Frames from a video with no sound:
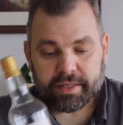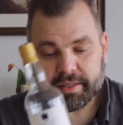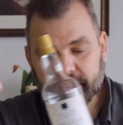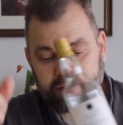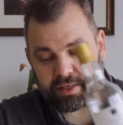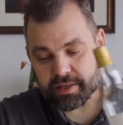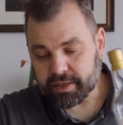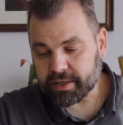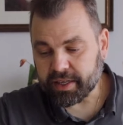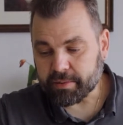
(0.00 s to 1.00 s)
dass ich
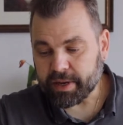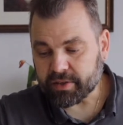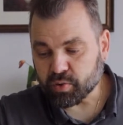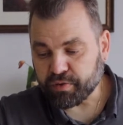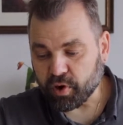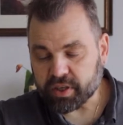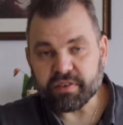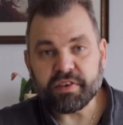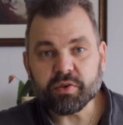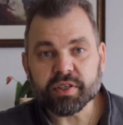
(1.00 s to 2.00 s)
äh, nicht immer sofort
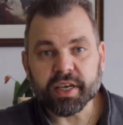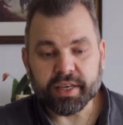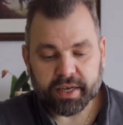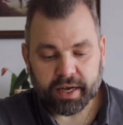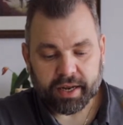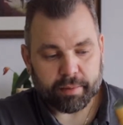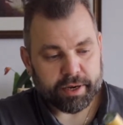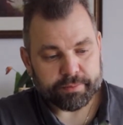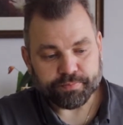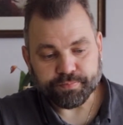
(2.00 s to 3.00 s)
die Videos drehen kann,
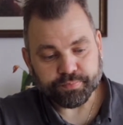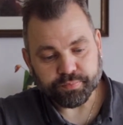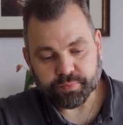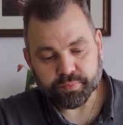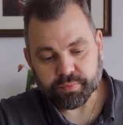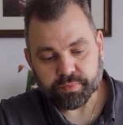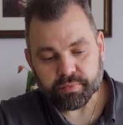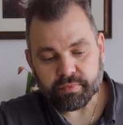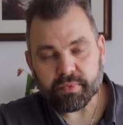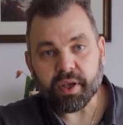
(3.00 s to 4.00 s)
aber
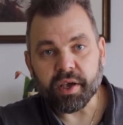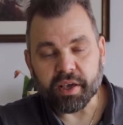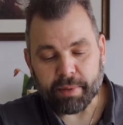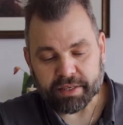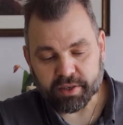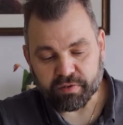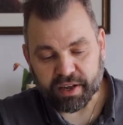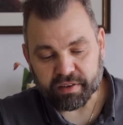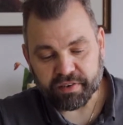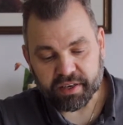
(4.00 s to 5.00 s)
ich mache sie auf
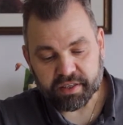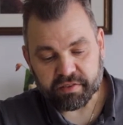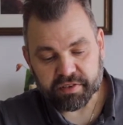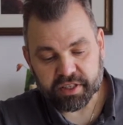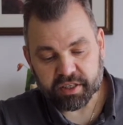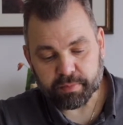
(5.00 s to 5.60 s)
alle Fälle. Die Whiskys